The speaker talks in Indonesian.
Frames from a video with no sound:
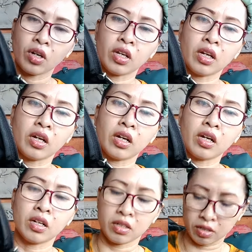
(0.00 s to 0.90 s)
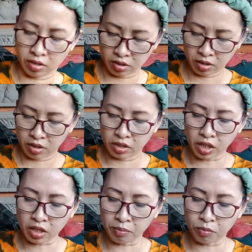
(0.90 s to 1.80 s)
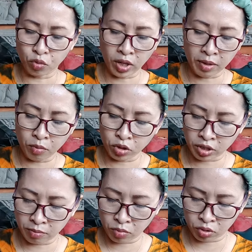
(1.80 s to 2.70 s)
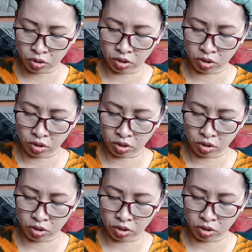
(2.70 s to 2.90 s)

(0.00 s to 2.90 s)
ya cakep udah embos-embos